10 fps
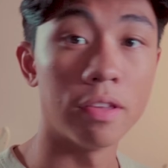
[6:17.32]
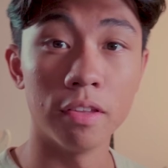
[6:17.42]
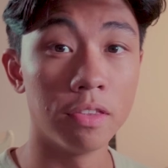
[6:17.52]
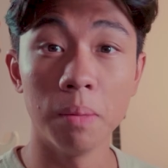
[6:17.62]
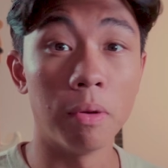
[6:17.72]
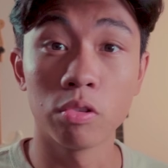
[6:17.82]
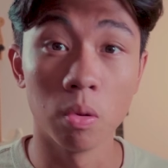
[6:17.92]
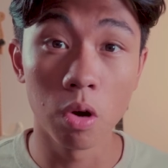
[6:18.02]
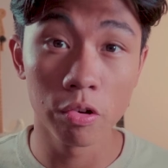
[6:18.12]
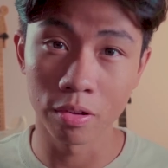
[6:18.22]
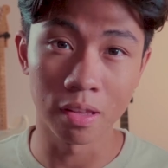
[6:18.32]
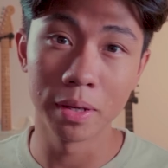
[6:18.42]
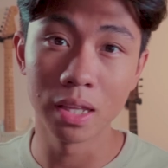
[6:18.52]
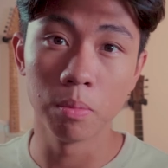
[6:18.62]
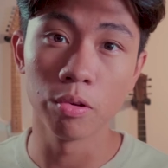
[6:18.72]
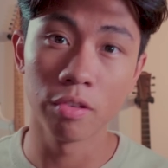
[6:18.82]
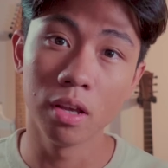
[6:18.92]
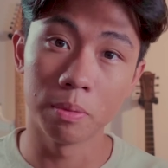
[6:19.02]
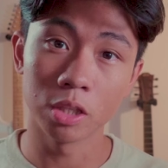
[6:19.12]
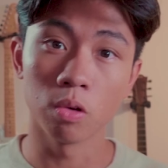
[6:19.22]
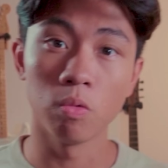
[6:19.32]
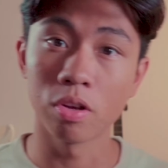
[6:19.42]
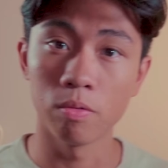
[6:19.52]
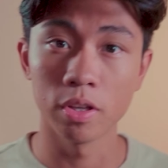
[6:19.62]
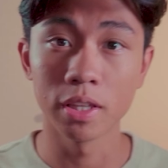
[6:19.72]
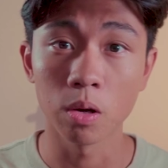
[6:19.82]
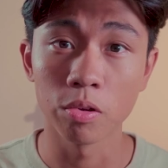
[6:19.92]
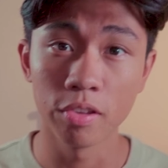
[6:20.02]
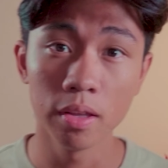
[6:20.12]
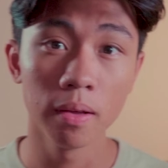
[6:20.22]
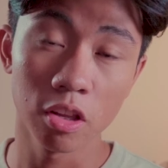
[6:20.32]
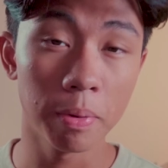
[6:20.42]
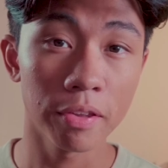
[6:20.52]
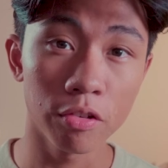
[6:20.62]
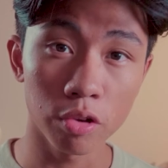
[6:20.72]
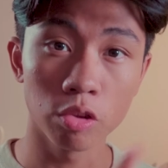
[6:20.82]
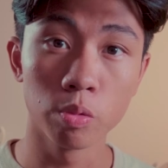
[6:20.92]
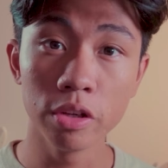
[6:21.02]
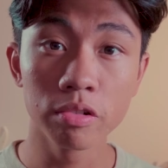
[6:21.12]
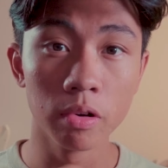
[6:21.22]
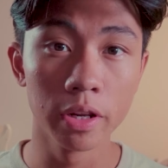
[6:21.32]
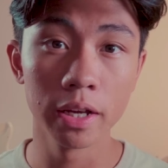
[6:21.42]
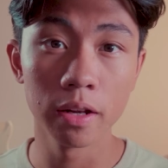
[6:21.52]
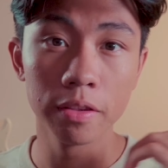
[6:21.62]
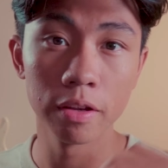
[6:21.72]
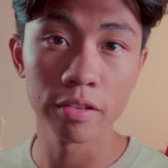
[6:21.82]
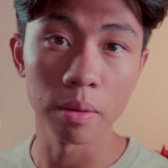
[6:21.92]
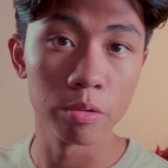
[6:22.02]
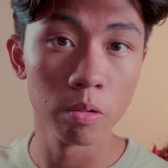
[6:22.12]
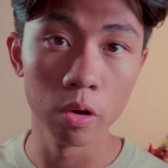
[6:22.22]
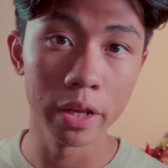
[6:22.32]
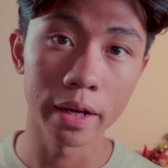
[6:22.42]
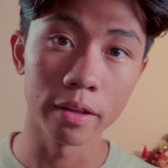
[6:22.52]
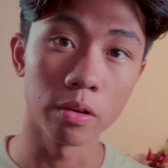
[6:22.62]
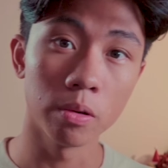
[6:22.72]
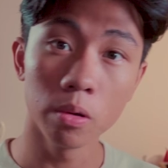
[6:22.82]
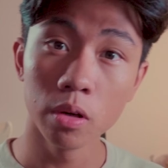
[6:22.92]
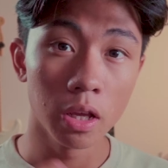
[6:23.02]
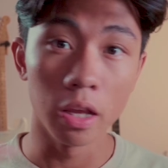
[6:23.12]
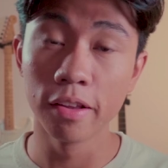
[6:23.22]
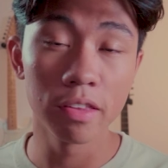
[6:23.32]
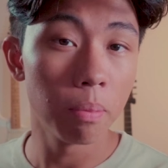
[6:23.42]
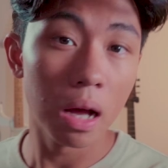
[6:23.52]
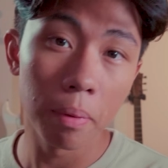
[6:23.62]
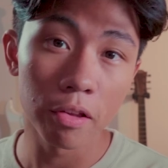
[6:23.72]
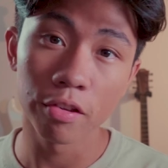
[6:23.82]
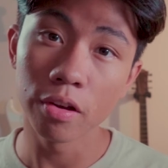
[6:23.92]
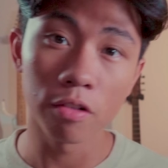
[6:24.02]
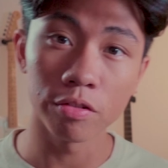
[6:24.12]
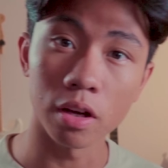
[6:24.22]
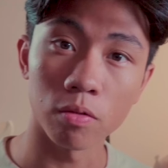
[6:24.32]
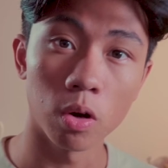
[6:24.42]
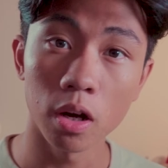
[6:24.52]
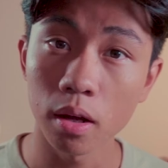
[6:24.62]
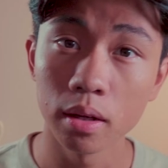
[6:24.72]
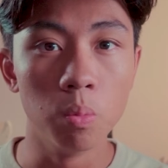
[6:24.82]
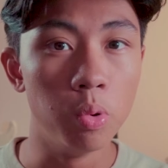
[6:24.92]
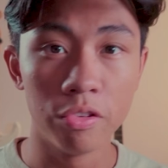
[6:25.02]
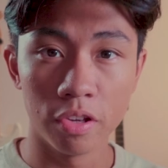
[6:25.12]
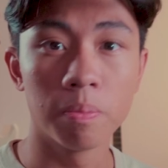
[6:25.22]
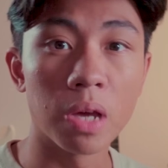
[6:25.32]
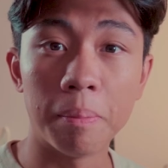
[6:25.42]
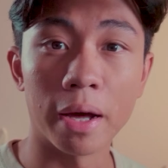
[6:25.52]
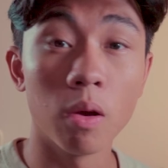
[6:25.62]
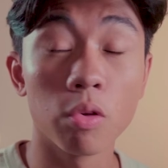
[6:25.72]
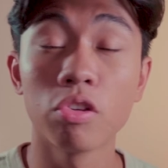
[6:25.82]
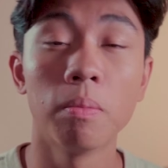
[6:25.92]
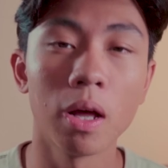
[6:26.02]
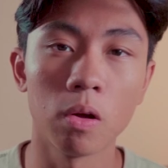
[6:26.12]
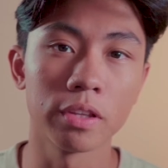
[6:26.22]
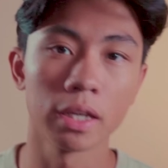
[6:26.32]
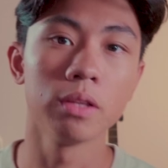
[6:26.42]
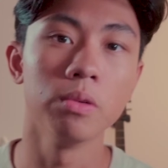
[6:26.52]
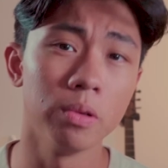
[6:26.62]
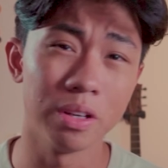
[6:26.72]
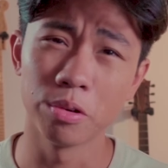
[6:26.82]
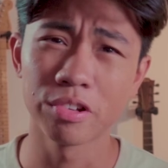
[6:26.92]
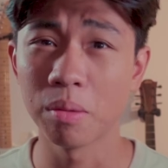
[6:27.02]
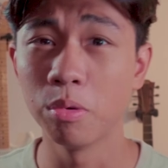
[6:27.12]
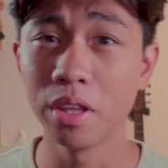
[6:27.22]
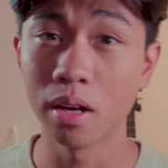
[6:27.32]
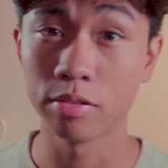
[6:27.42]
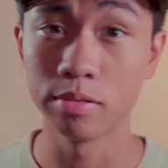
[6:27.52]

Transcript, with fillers: cet été parce que moi, je dois m'aide à bosser et peut-être que vous, ça vous aidera aussi. Ça se passera sur Twitch, le lien est dans la description, le lien est en haut. N'hésitez pas à passer, à venir voir. On peut essayer de préparer ensemble la rentrée et de, charbonner à